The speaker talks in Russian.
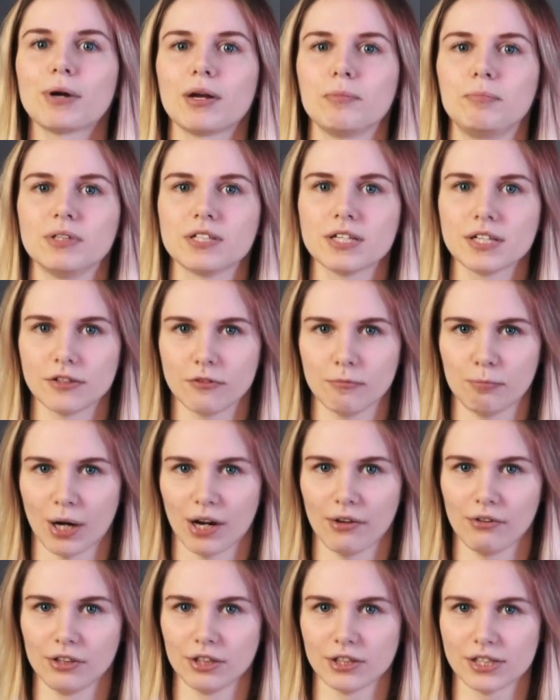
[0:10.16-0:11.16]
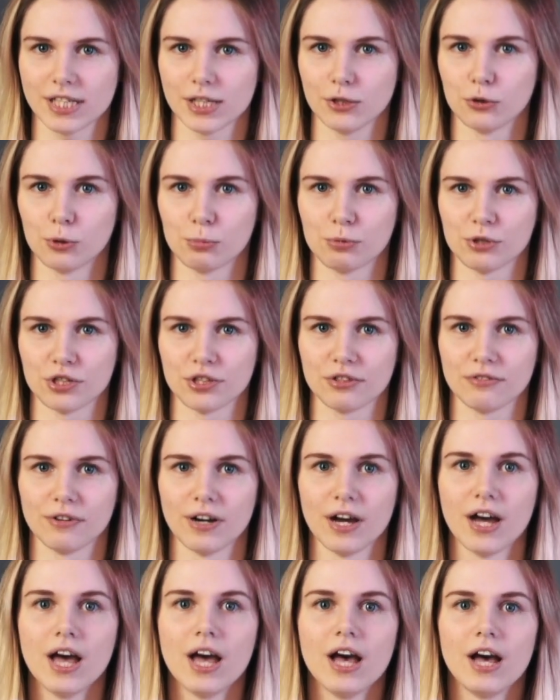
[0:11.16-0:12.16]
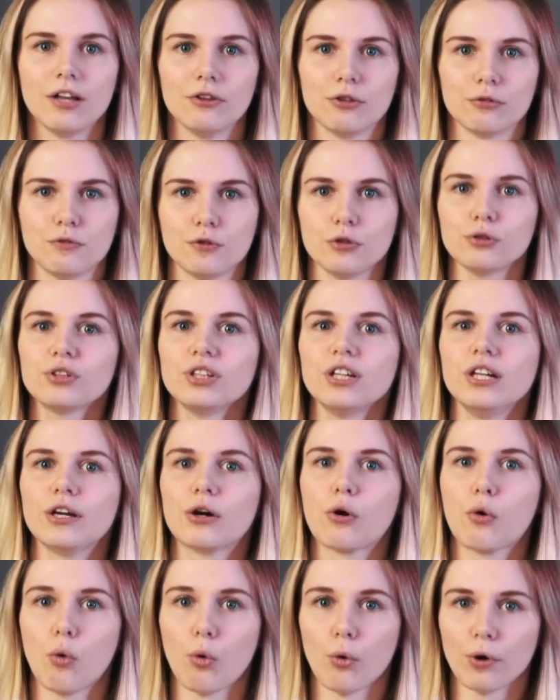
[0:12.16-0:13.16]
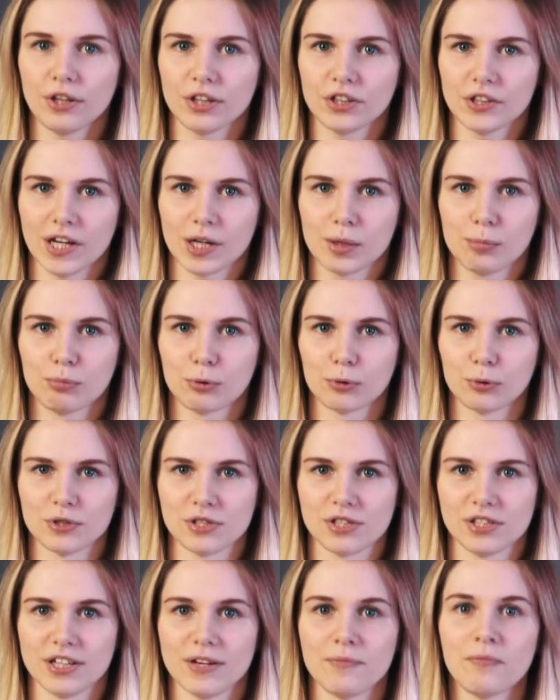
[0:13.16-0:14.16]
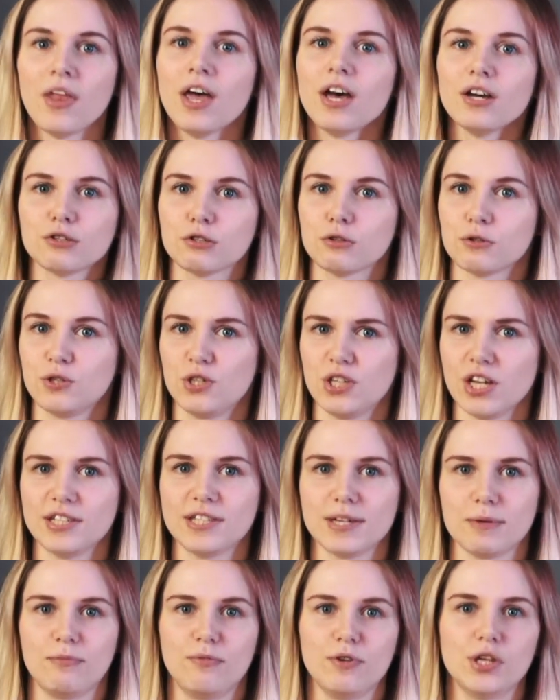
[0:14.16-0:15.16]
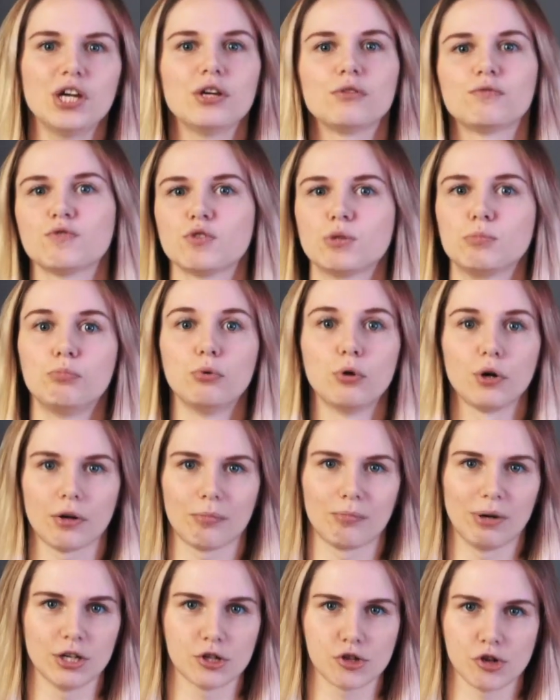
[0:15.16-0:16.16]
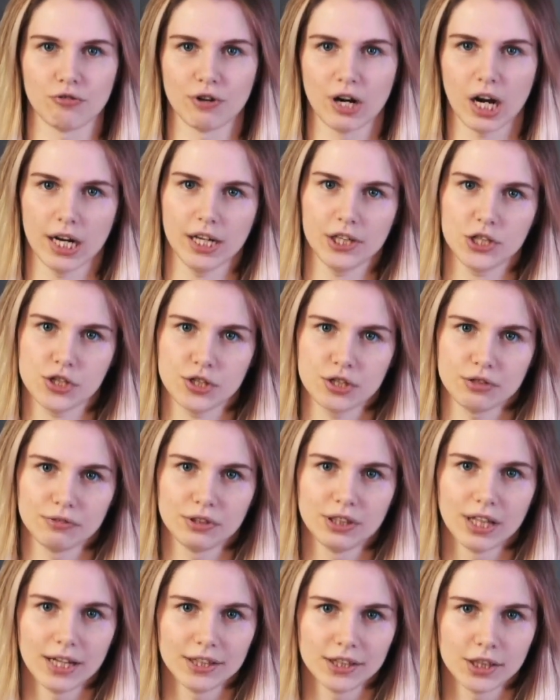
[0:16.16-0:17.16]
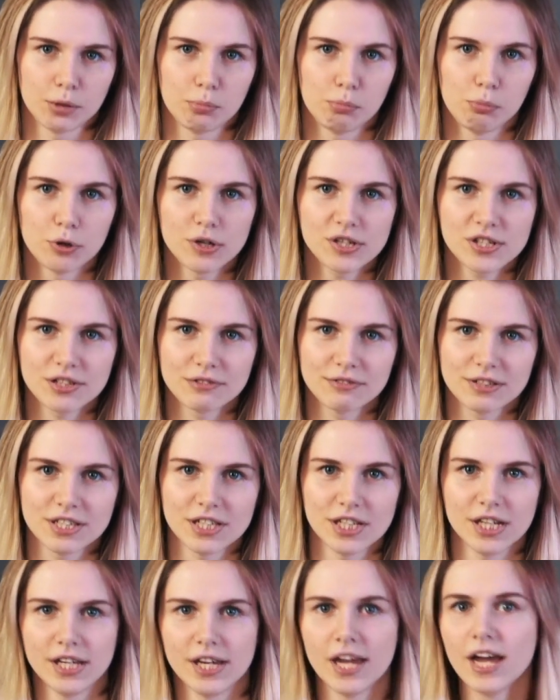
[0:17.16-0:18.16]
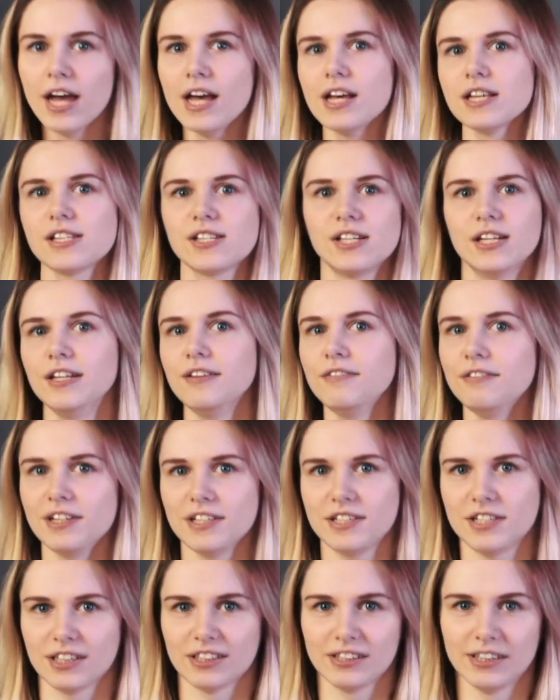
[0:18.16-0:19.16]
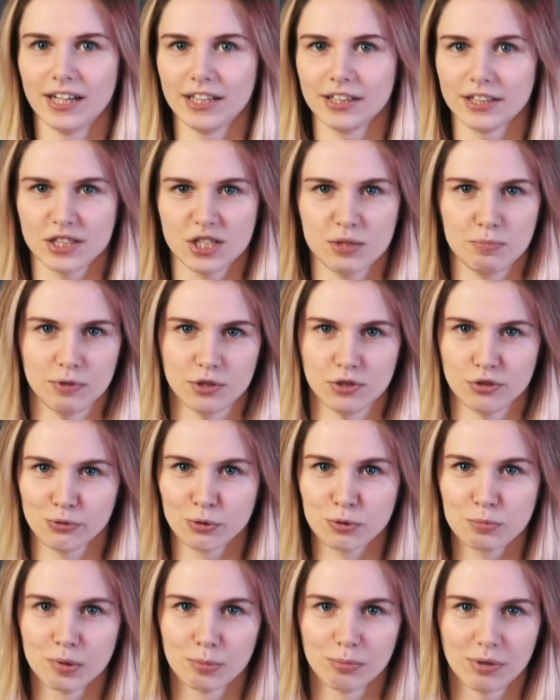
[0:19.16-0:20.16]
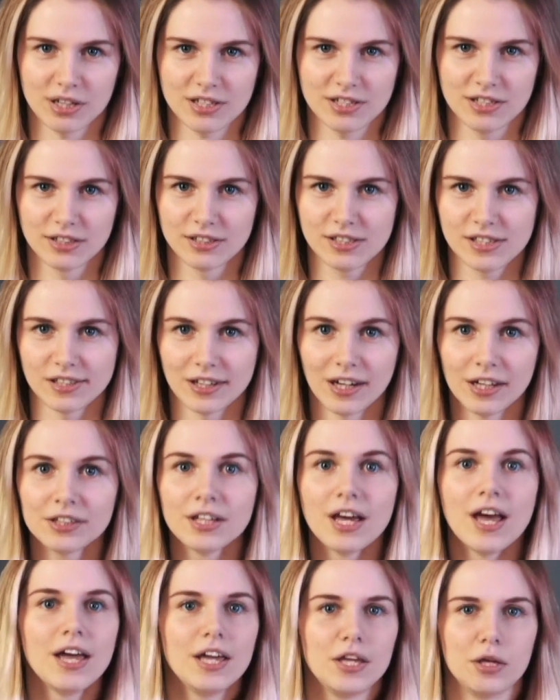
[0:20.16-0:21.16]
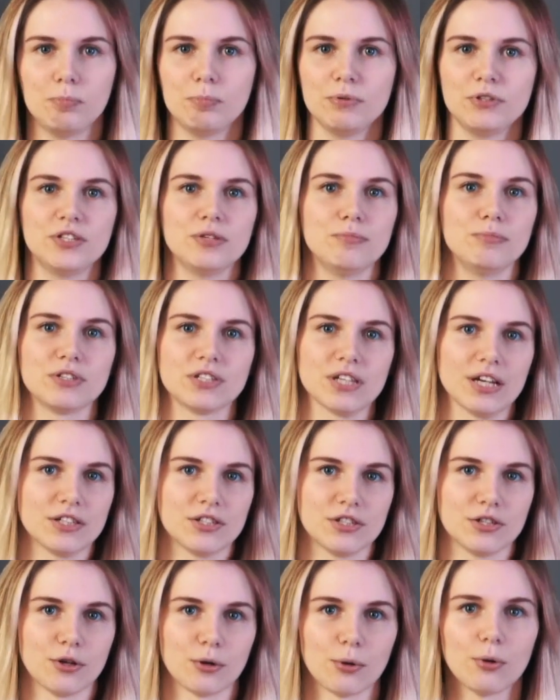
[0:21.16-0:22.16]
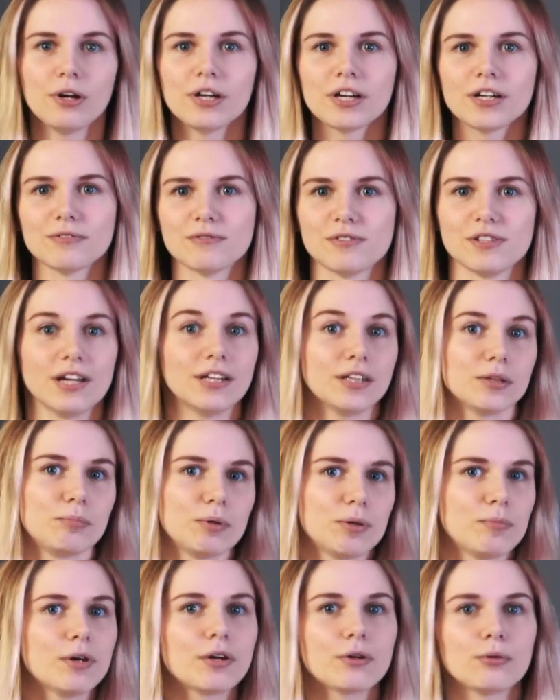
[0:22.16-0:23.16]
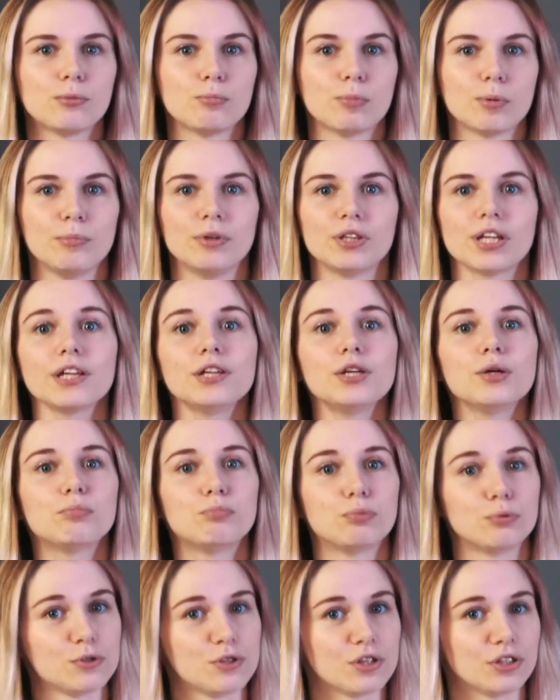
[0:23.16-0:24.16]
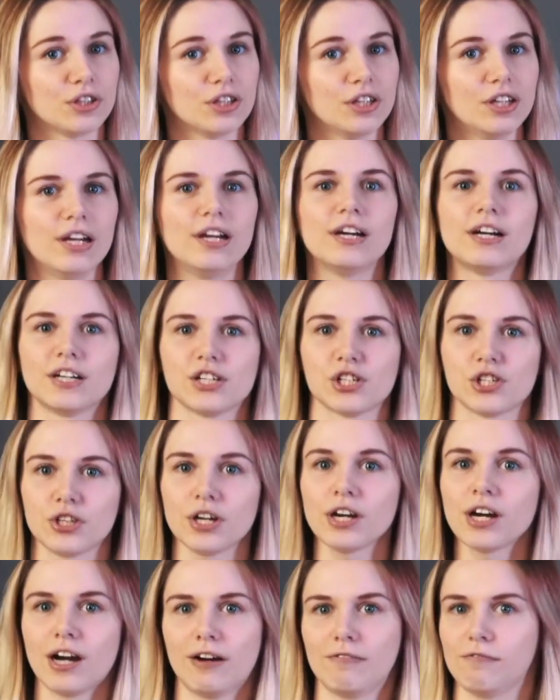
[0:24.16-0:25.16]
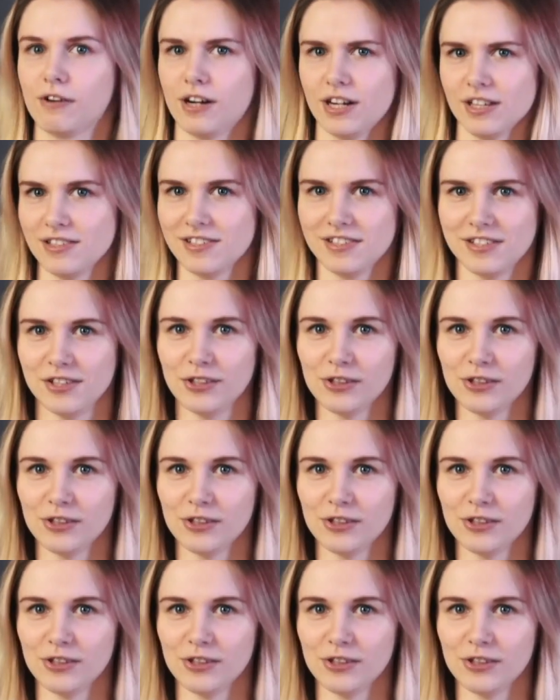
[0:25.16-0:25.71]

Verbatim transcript: прописано в правилах сообщества. Но все далеко не так просто. Соцсеть обвиняют в сборе большого количества данных пользователей, сливе этих данных спецслужбам разных стран и пессимизации роликов за, например, упоминание Путина или хэштег «Кавказ